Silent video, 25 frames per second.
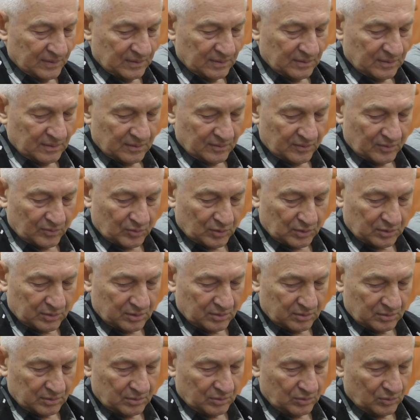Ну вот,
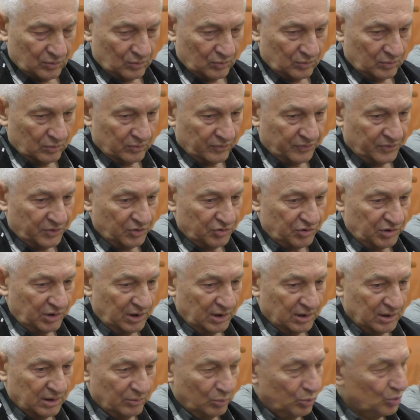ну в
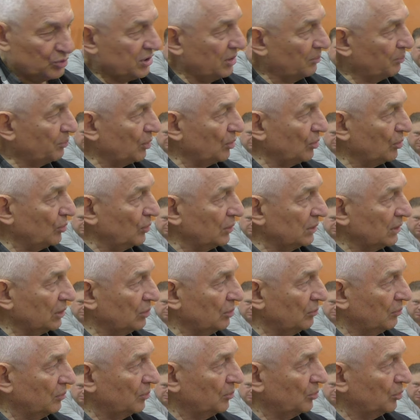течение, допустим, полугода,
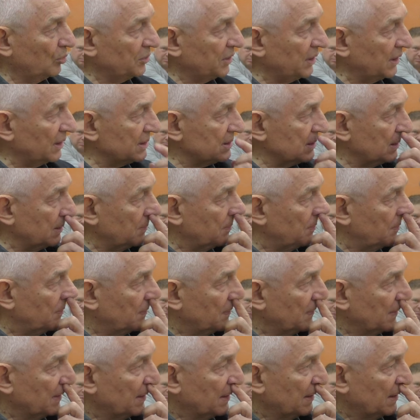думаю, будет ясно,
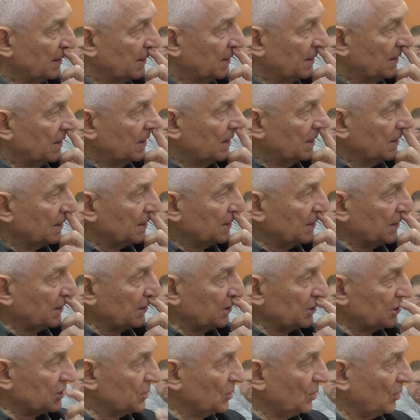
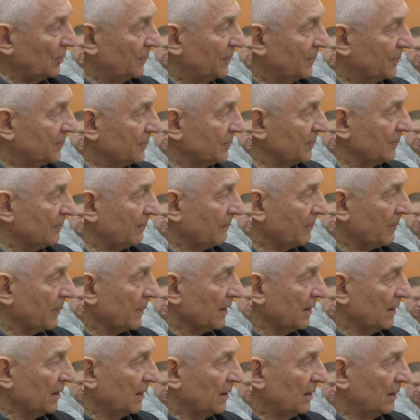как и что.
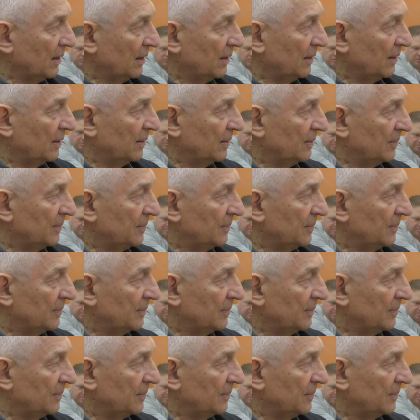Спасибо вам.